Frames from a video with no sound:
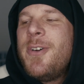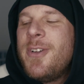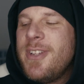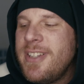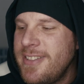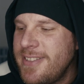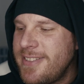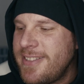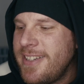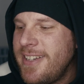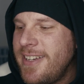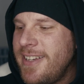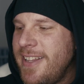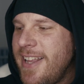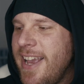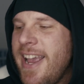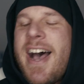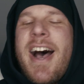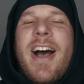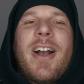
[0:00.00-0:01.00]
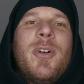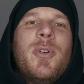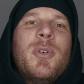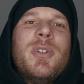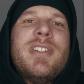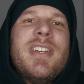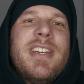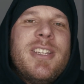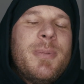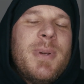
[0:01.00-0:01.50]
Und äh, naja,
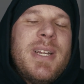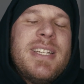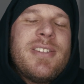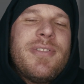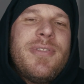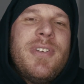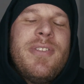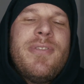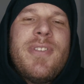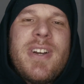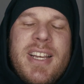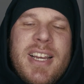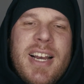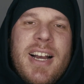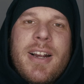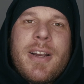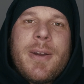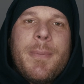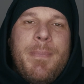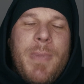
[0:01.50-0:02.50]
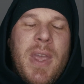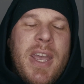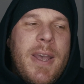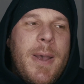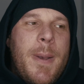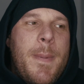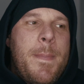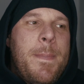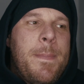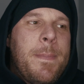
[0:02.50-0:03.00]
gut, ich werde jetzt auf jeden Fall krank.
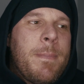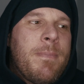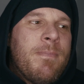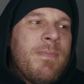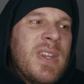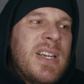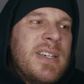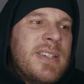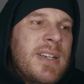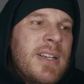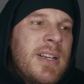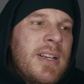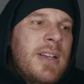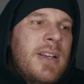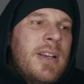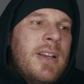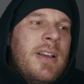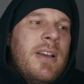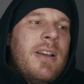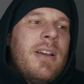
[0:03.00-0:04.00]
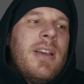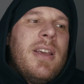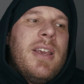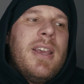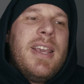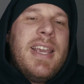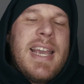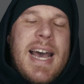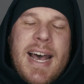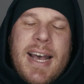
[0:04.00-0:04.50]
Ähm,
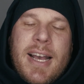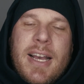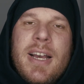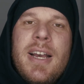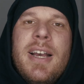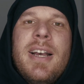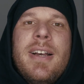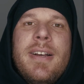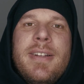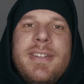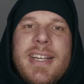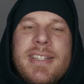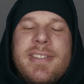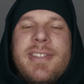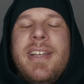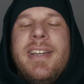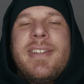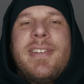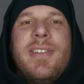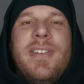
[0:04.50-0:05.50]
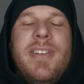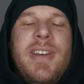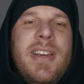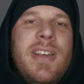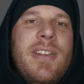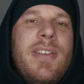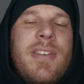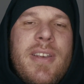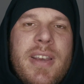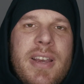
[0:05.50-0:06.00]
ja, das nächste Ding
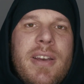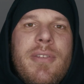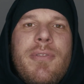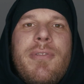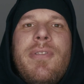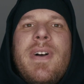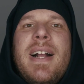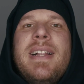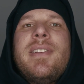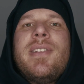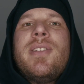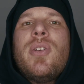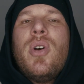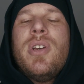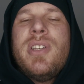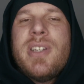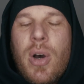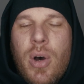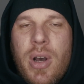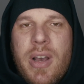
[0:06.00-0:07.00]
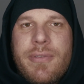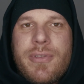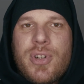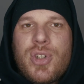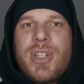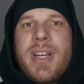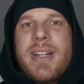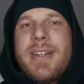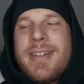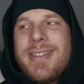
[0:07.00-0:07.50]
ist, äh, falls es euch auch
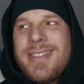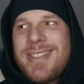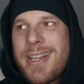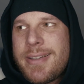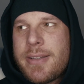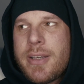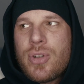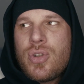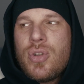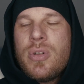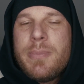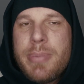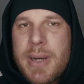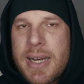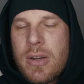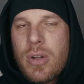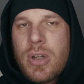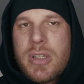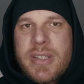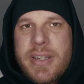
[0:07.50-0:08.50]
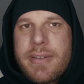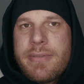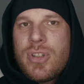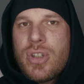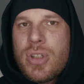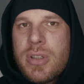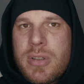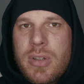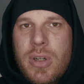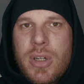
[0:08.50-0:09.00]
erwischt hat, denn es hat ja schon ein paar Leute
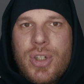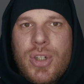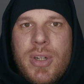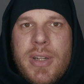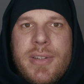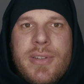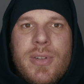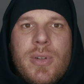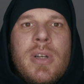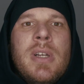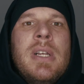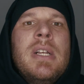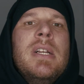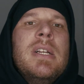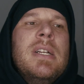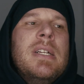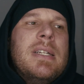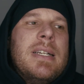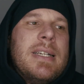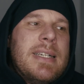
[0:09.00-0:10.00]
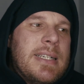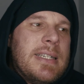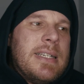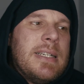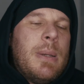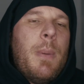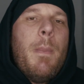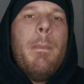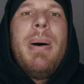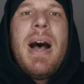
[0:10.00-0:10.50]
erwischt in Deutschland so,
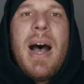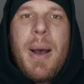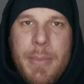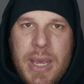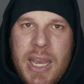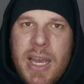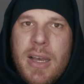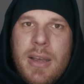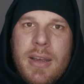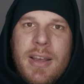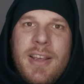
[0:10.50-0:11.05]
äh, ein paar mehr,